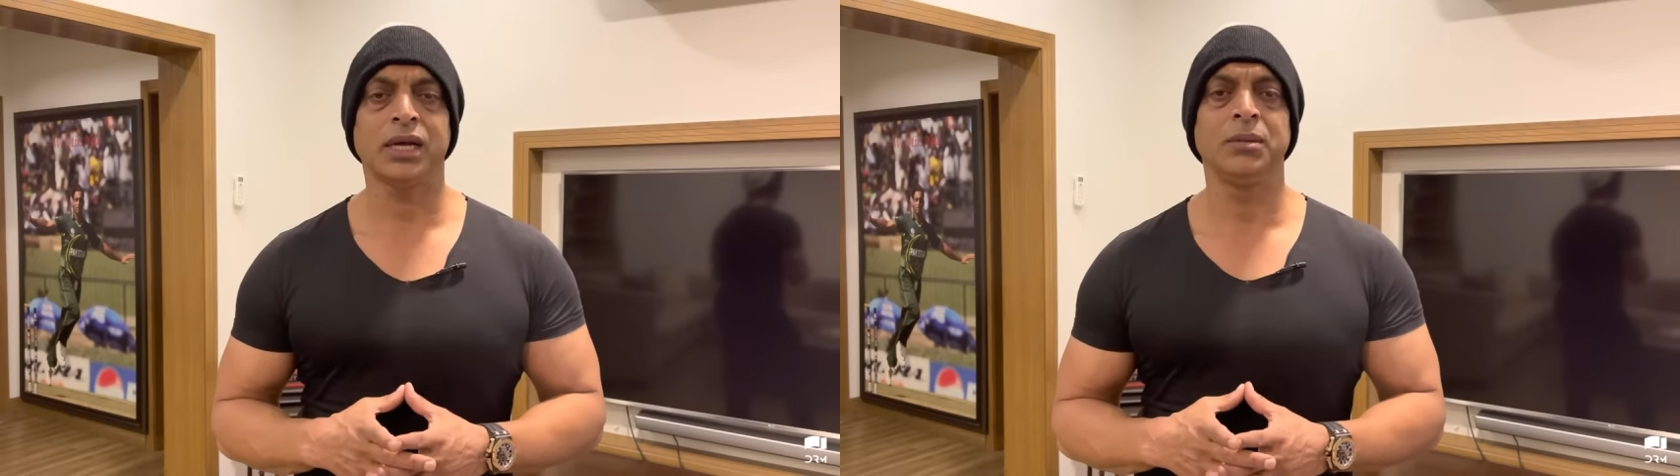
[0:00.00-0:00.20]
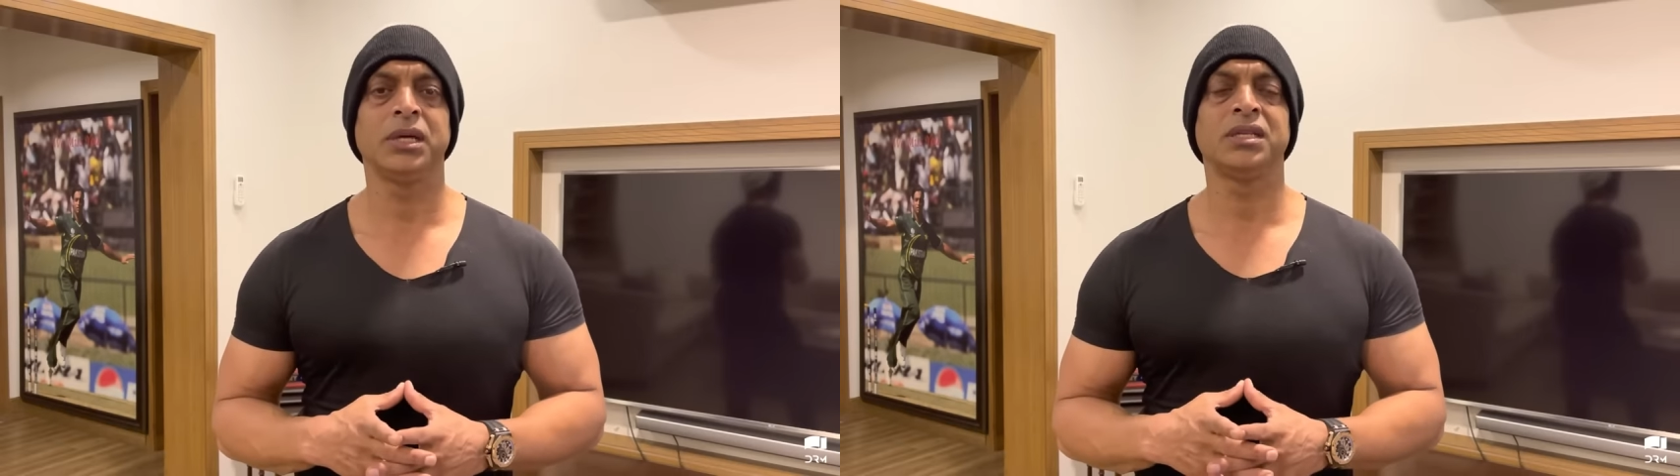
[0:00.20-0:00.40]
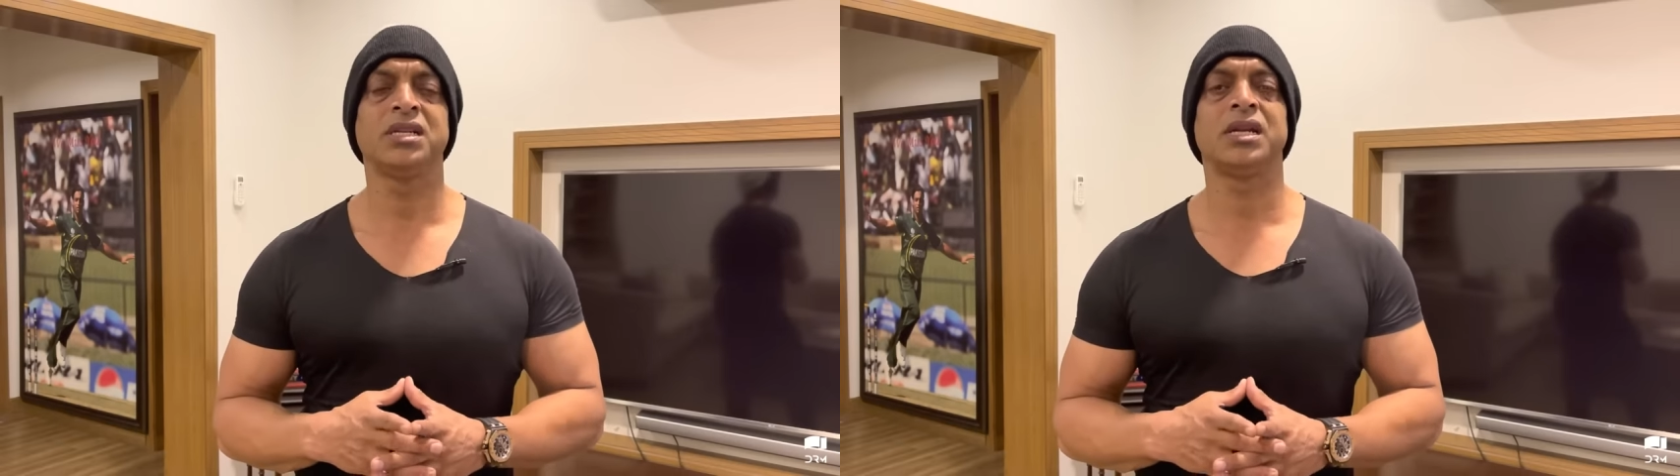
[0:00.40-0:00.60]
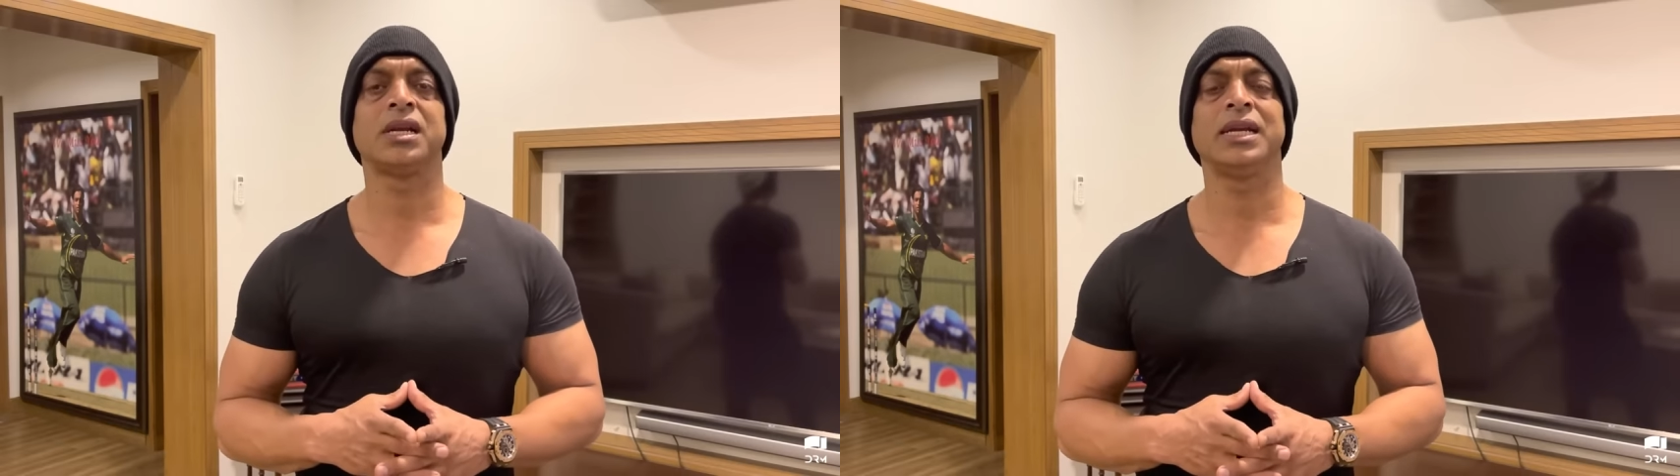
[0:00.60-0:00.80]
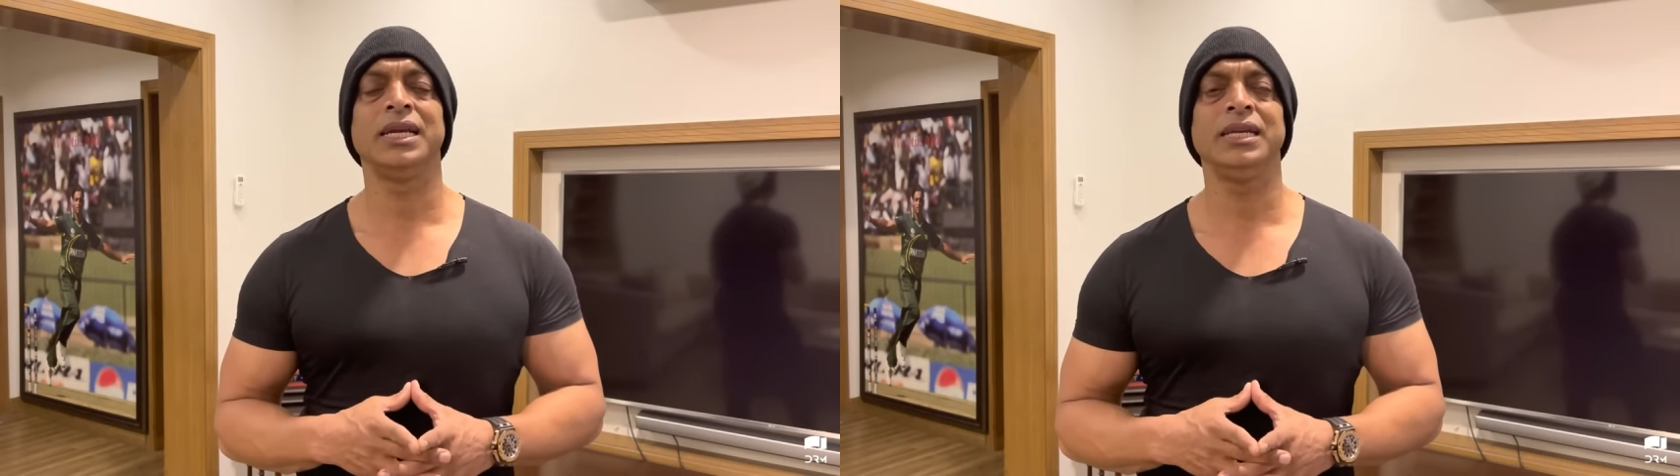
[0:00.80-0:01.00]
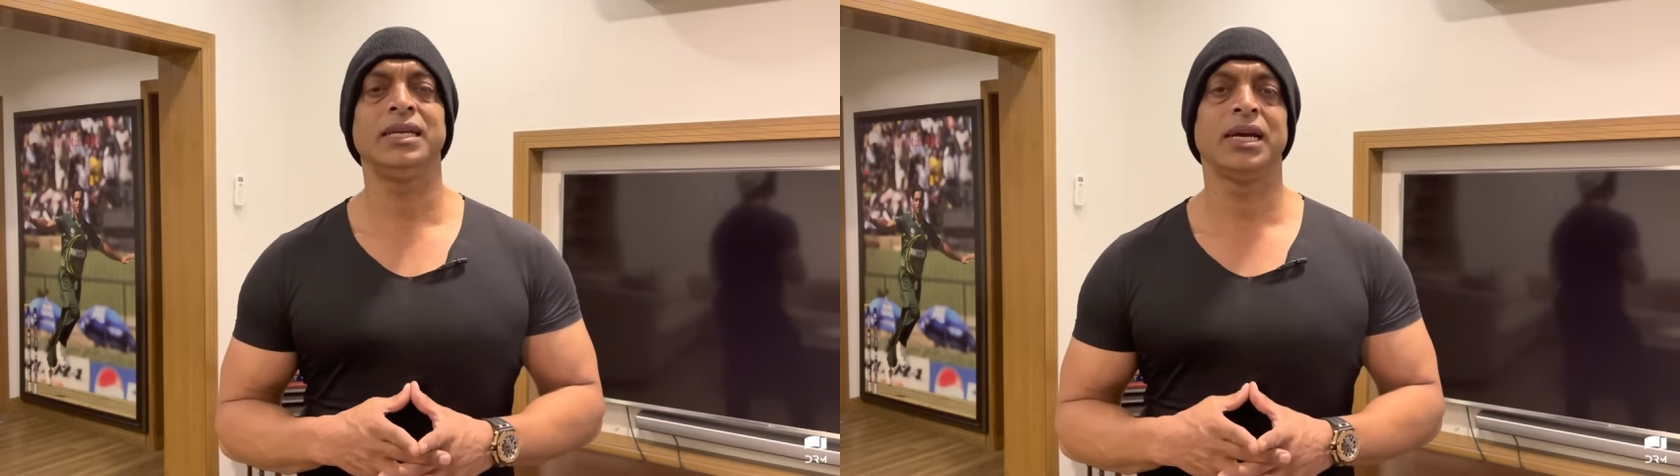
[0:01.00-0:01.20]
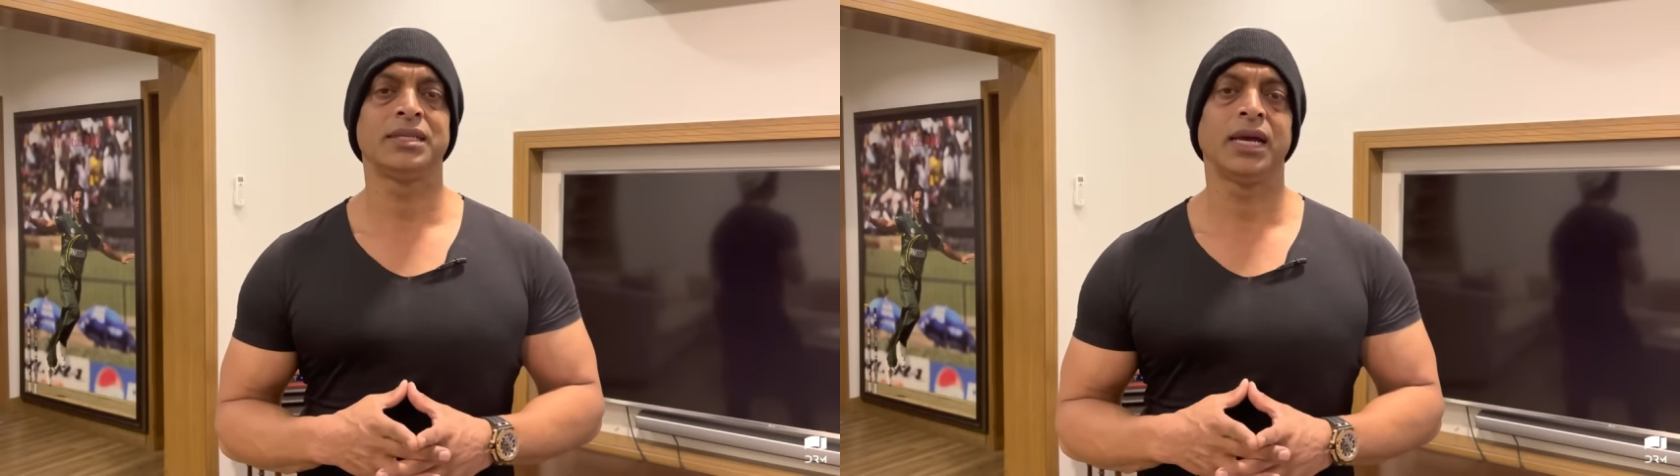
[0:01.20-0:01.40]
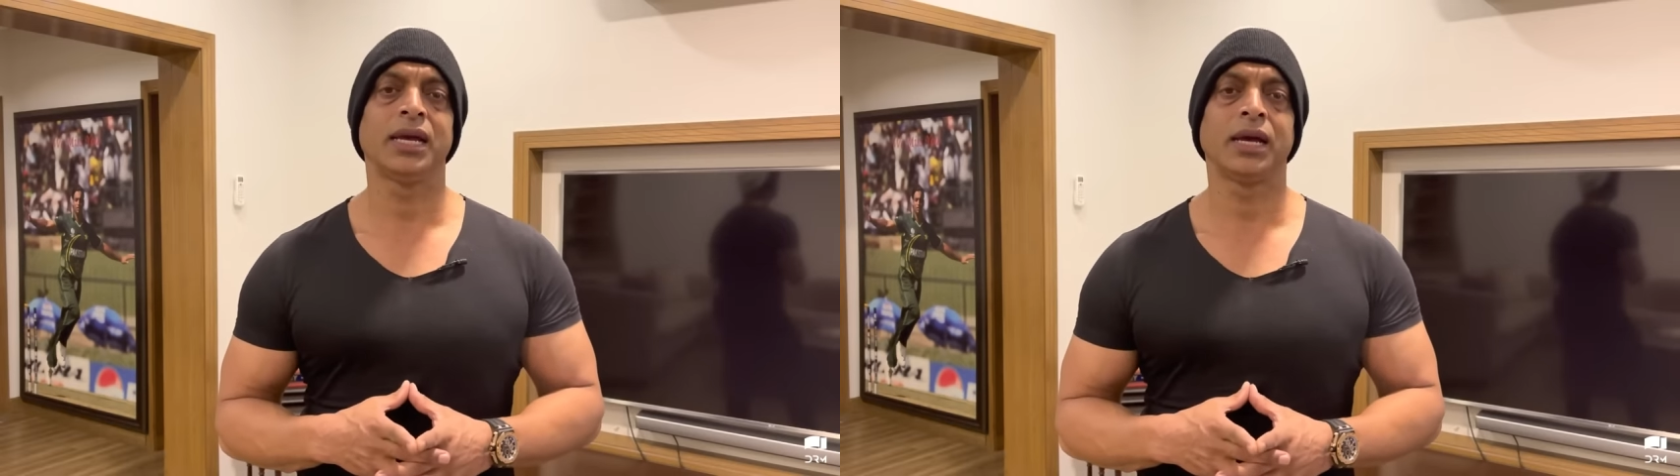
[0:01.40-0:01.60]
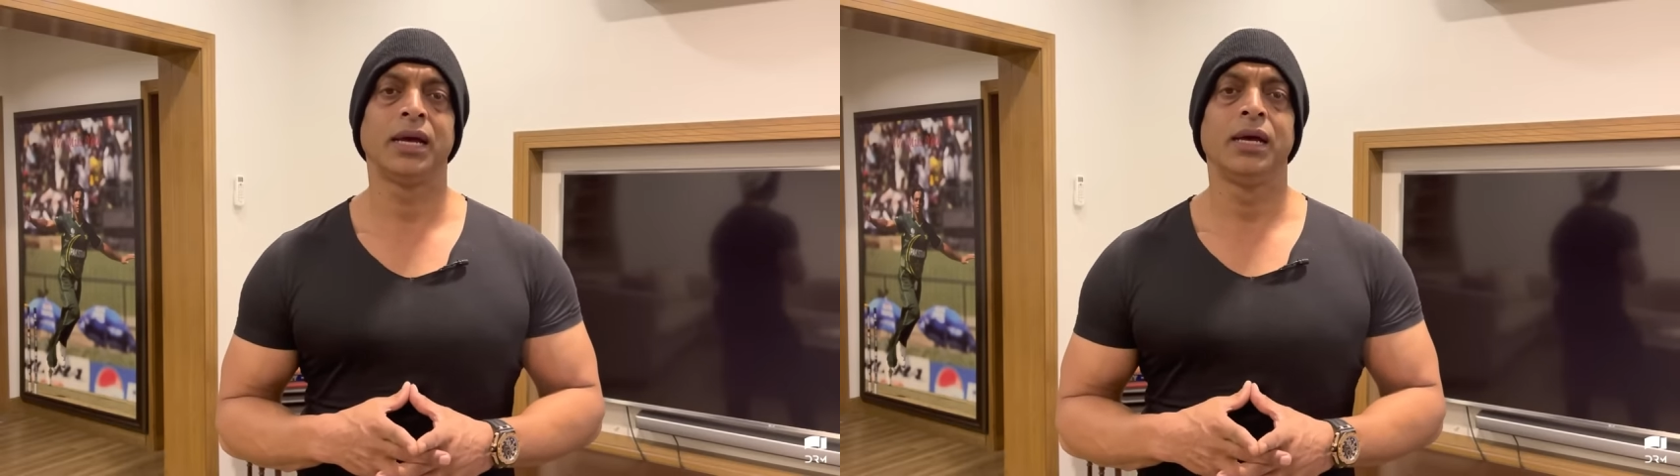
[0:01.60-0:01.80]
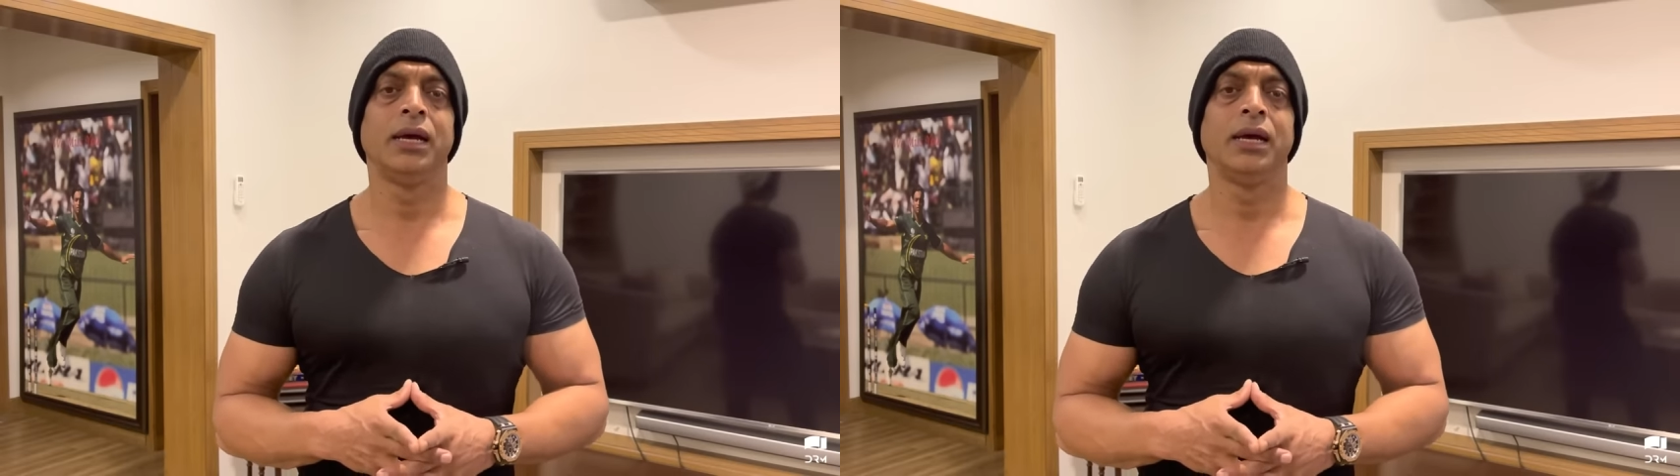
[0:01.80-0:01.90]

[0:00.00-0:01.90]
कभी कंसिडर नहीं किया जाएगा